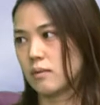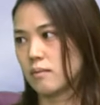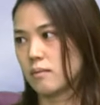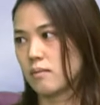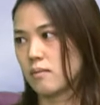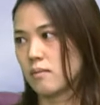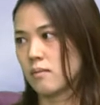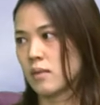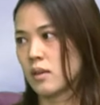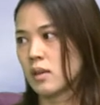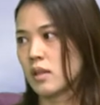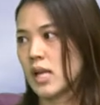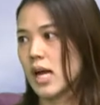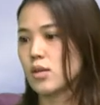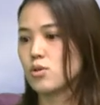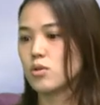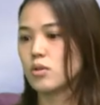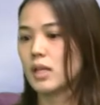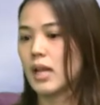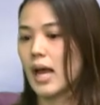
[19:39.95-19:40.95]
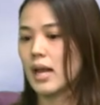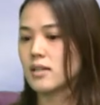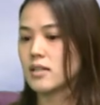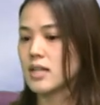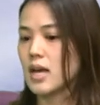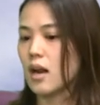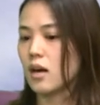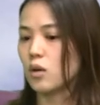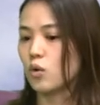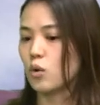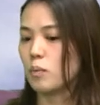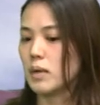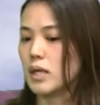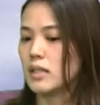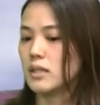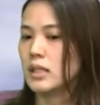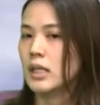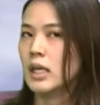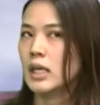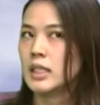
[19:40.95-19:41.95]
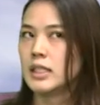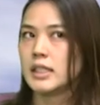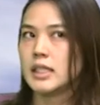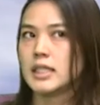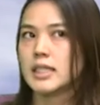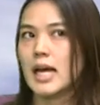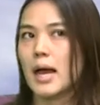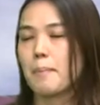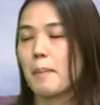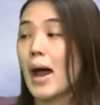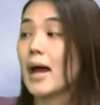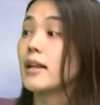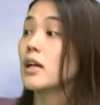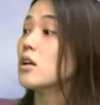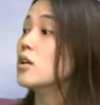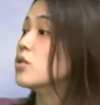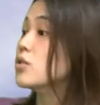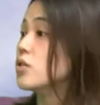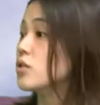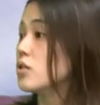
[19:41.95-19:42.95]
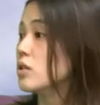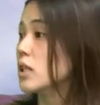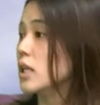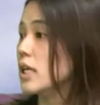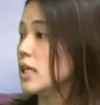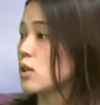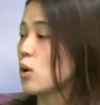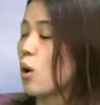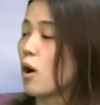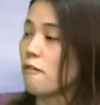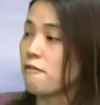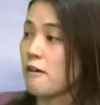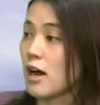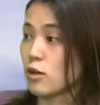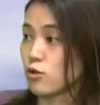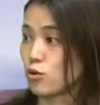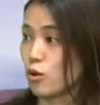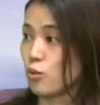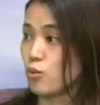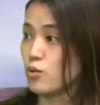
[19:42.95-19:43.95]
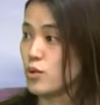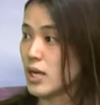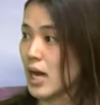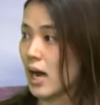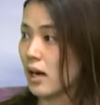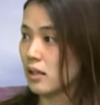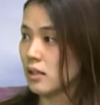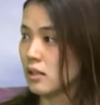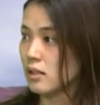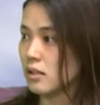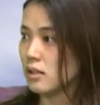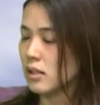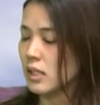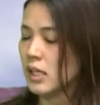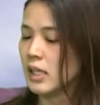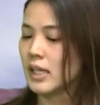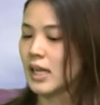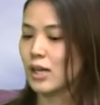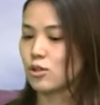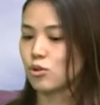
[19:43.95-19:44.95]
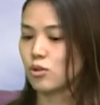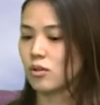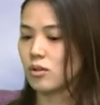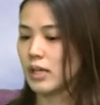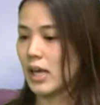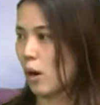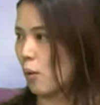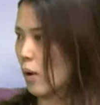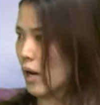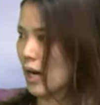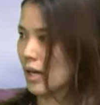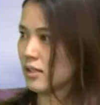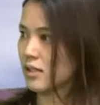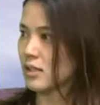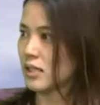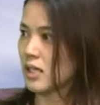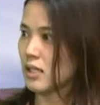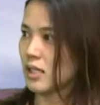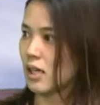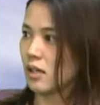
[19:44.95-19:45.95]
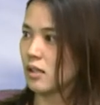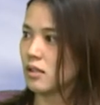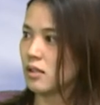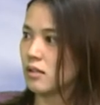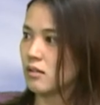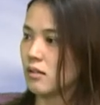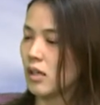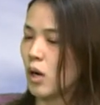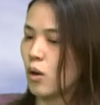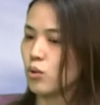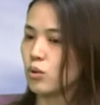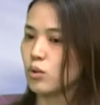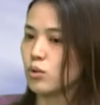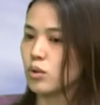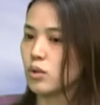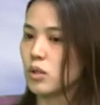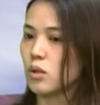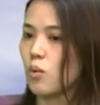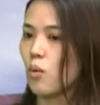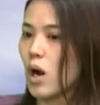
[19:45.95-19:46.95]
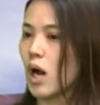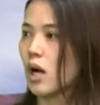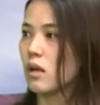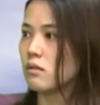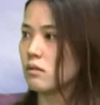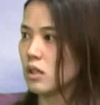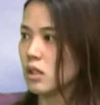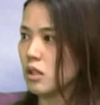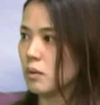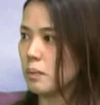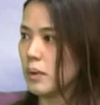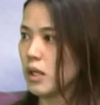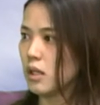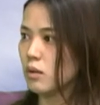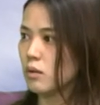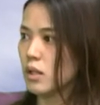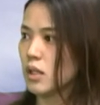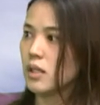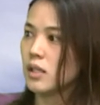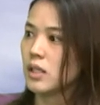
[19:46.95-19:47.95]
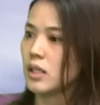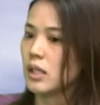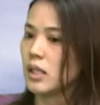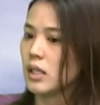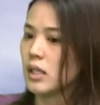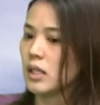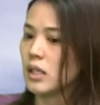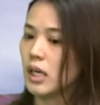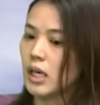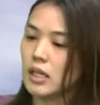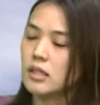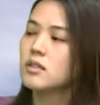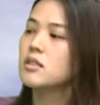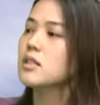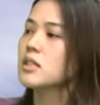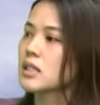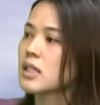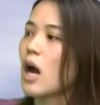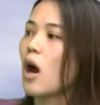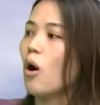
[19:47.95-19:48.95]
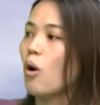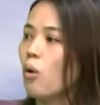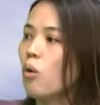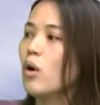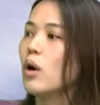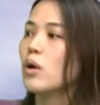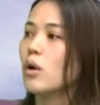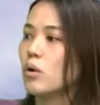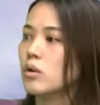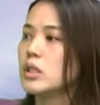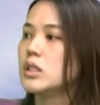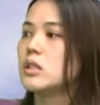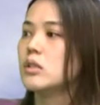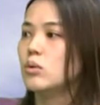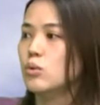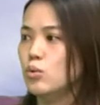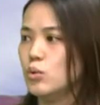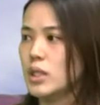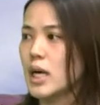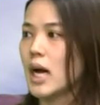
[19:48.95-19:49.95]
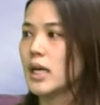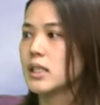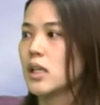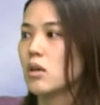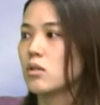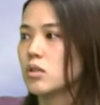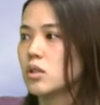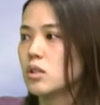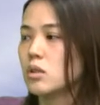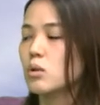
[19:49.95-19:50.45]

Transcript: 硬，嗯，他就来上了我们现在八点二十的一堂放松瑜伽课。那就两位男生在上课，然后我就觉得哇很特别，因为很少会有瑜伽教